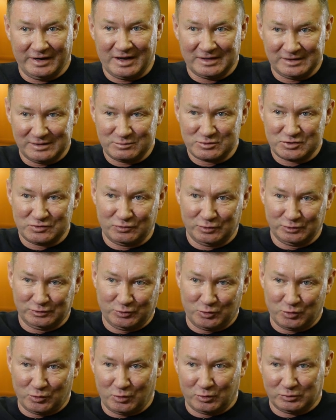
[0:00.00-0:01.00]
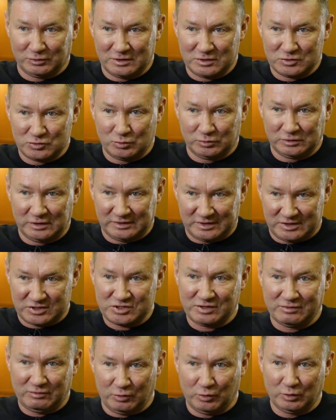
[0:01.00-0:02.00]
рядом же вот курортная зона. Это я
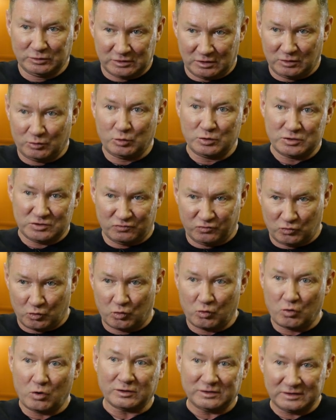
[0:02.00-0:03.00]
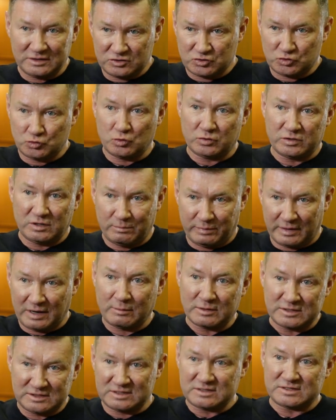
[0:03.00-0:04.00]
же говорю, это находится в курортной зоне,
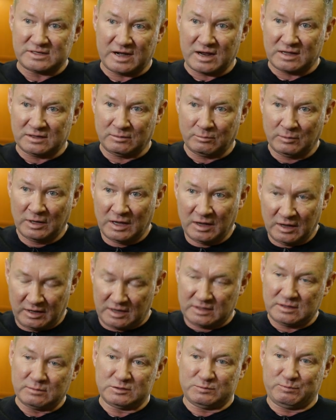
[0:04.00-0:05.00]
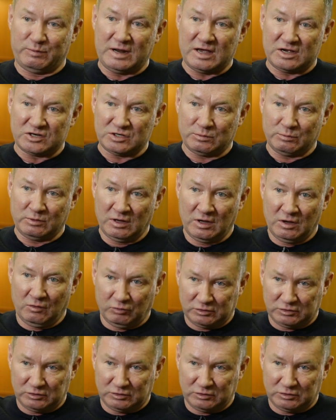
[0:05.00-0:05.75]
прямо здесь рядом, рядом с пляжами.